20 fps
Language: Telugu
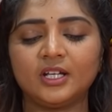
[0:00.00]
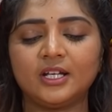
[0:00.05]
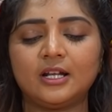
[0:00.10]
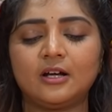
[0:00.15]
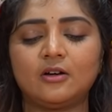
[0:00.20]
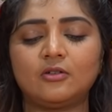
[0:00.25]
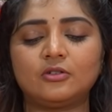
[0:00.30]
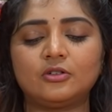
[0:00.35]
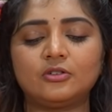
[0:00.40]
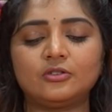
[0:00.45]

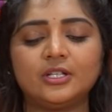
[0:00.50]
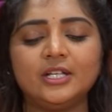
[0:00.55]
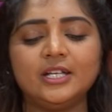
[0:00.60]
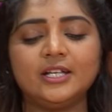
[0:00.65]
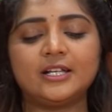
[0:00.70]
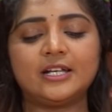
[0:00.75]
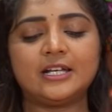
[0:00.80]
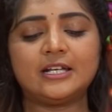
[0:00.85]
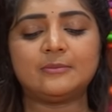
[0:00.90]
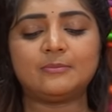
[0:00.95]
ఇలా ఉంటుంది
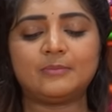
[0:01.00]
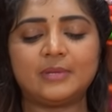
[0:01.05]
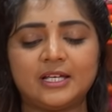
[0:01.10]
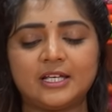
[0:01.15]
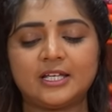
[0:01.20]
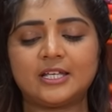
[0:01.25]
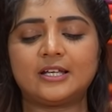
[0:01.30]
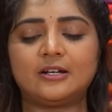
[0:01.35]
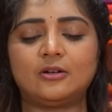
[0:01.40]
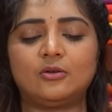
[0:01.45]
గ్రీన్
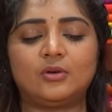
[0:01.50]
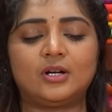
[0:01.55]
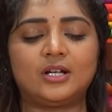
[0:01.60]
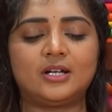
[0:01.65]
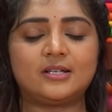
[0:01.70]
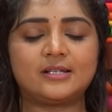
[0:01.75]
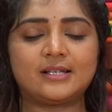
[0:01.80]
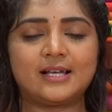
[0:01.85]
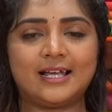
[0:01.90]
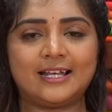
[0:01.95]
పింక్ ఎల్లో
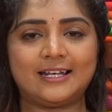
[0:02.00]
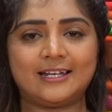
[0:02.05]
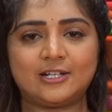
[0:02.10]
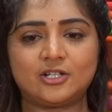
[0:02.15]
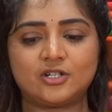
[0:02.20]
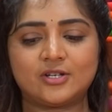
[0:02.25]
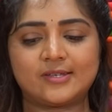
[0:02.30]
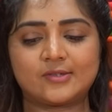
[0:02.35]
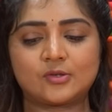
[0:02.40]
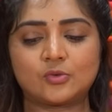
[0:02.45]
కలర్స్
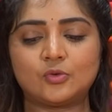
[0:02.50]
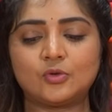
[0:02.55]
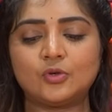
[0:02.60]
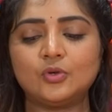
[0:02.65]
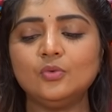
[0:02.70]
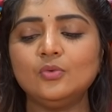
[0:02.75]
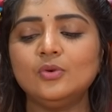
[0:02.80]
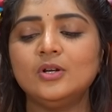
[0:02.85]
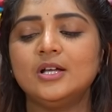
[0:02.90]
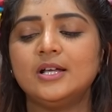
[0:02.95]
హైలైట్
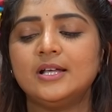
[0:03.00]
చేసుకుంటూ